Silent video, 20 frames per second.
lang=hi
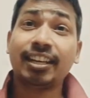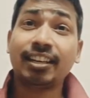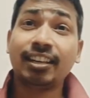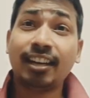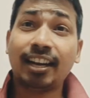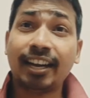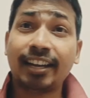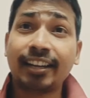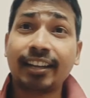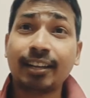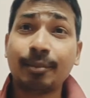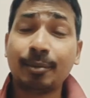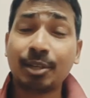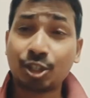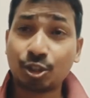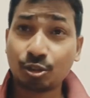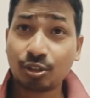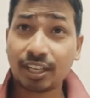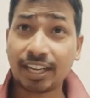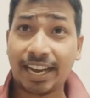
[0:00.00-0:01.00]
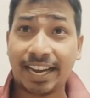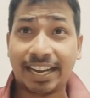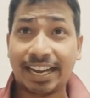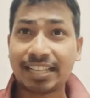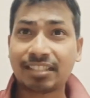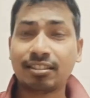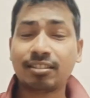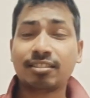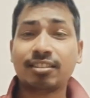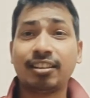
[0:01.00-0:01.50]
ऐसे ही अगले आगे के
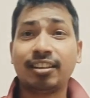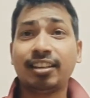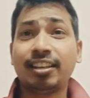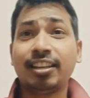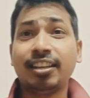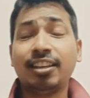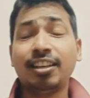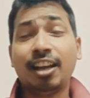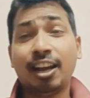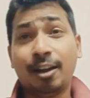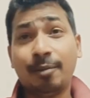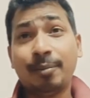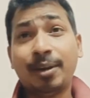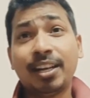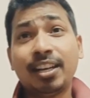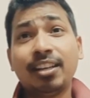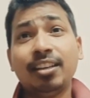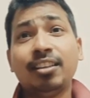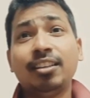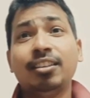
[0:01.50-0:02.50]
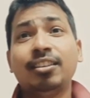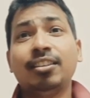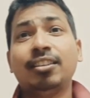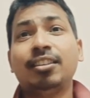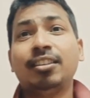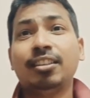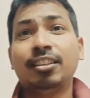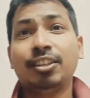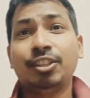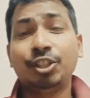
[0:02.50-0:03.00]
मैचों का एनालिसिस करेंगे
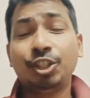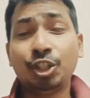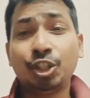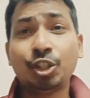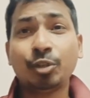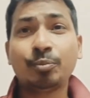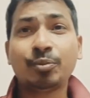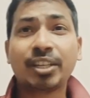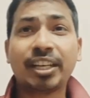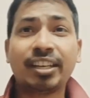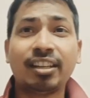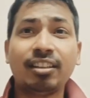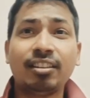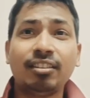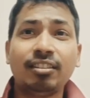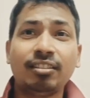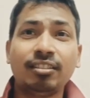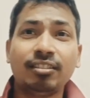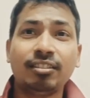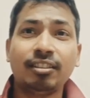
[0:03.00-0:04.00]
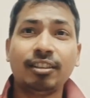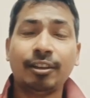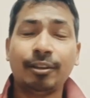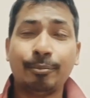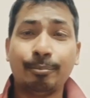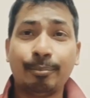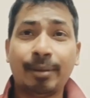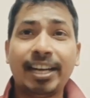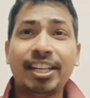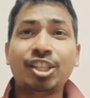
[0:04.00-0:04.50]
हमारे यूट्यूब चैनल
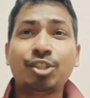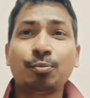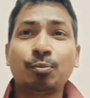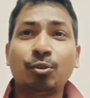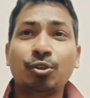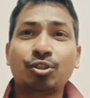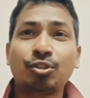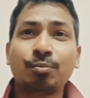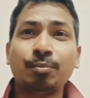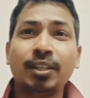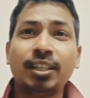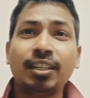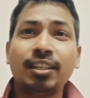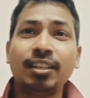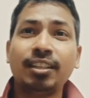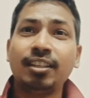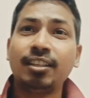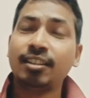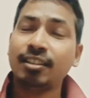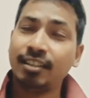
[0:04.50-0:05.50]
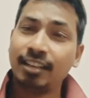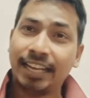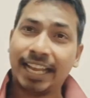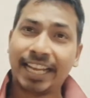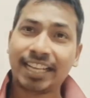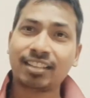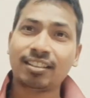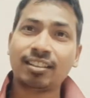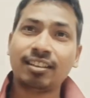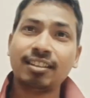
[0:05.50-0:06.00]
माई स्पोर्ट्स में
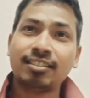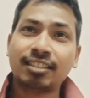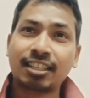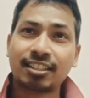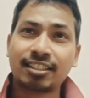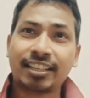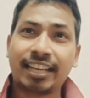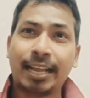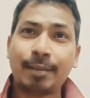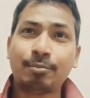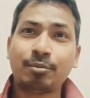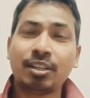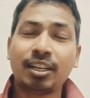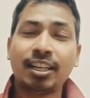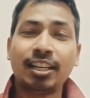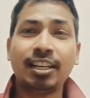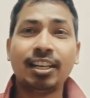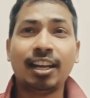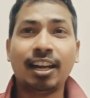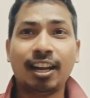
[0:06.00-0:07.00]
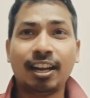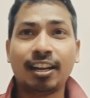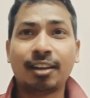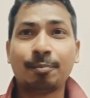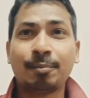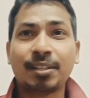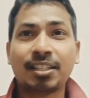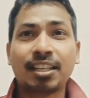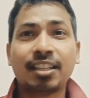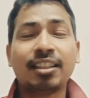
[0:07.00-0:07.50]
लाइक करें सब्सक्राइब
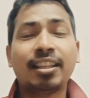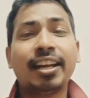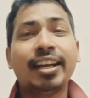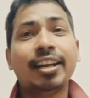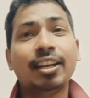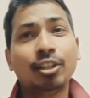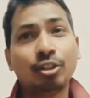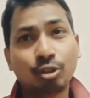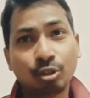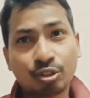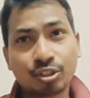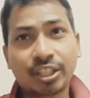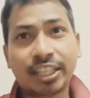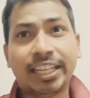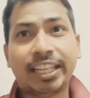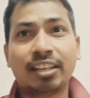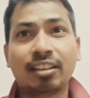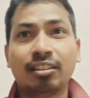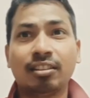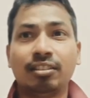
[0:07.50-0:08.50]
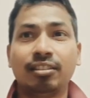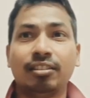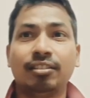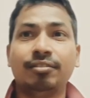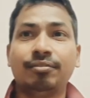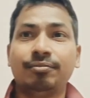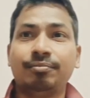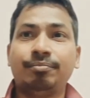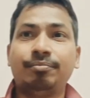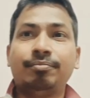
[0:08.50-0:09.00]
करें अगर पसंद आए तो
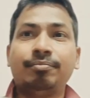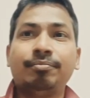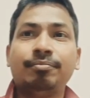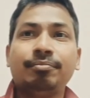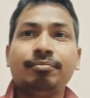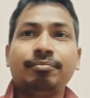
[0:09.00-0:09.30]
शेयर करें